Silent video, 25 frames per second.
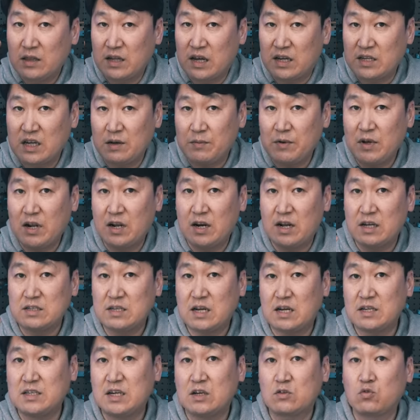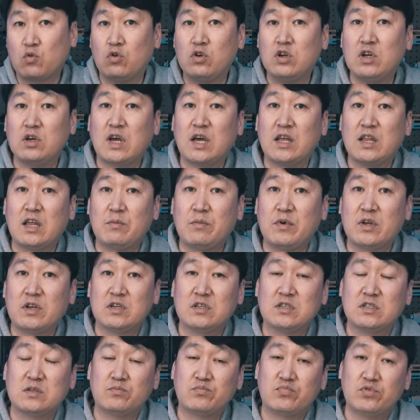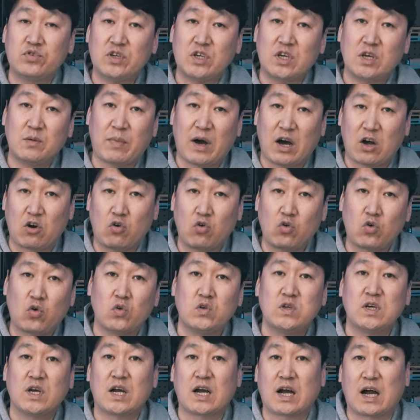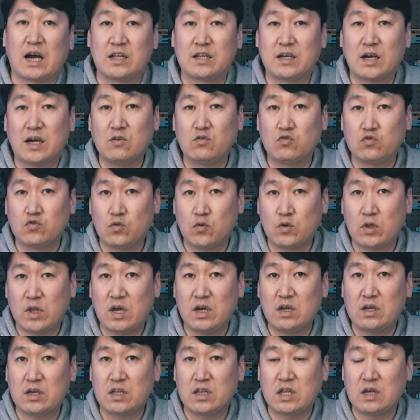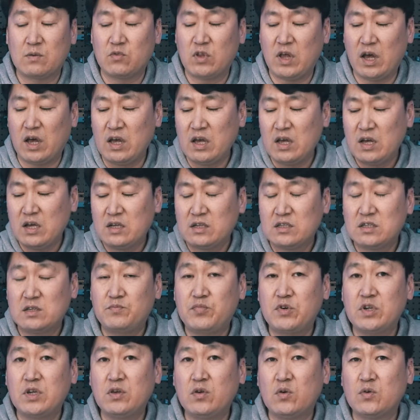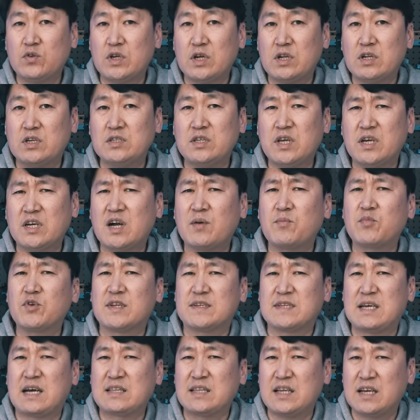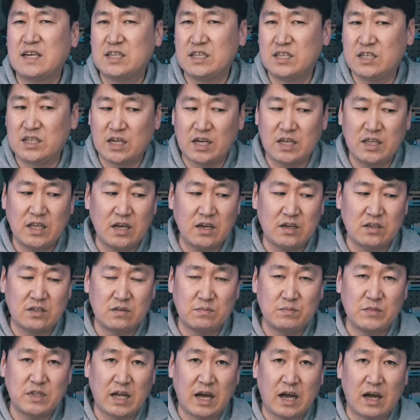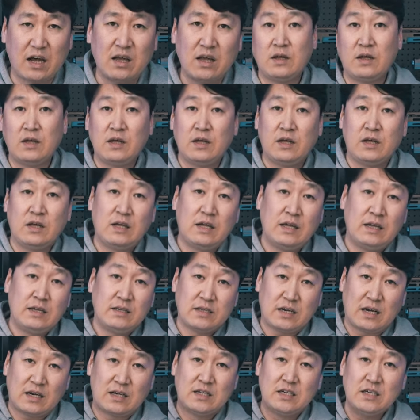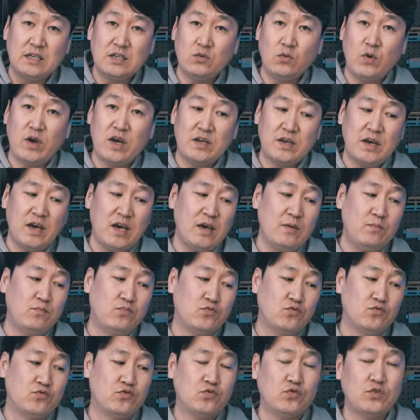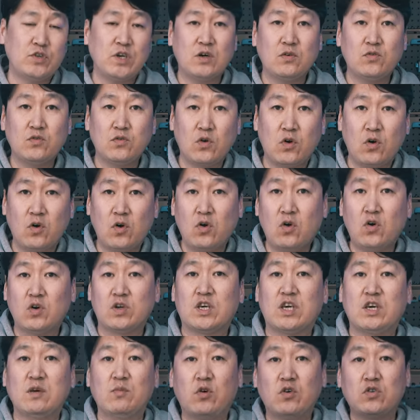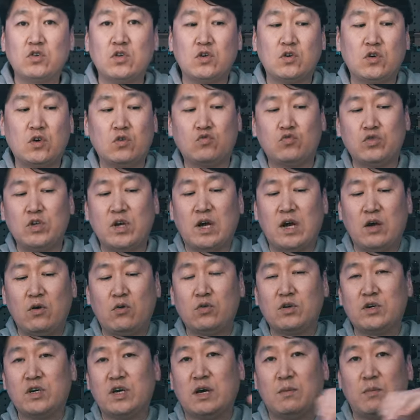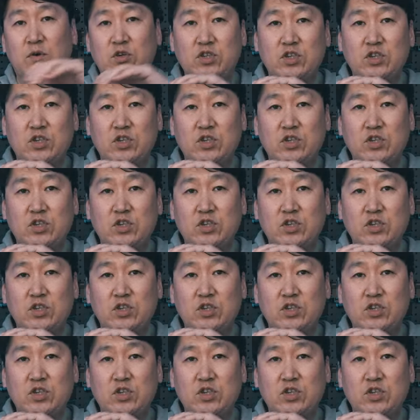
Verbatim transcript: 나사만 하나 살짝 돌리게 되면은 스프링이 바로 교체가 가능한 구조로 되어 있기 때문에 스프링 교체는 생각보다 상당히 쉽게 되어 있습니다. 자, 그 외에 부수적으로 기본적으로 우리가 여기에 뭐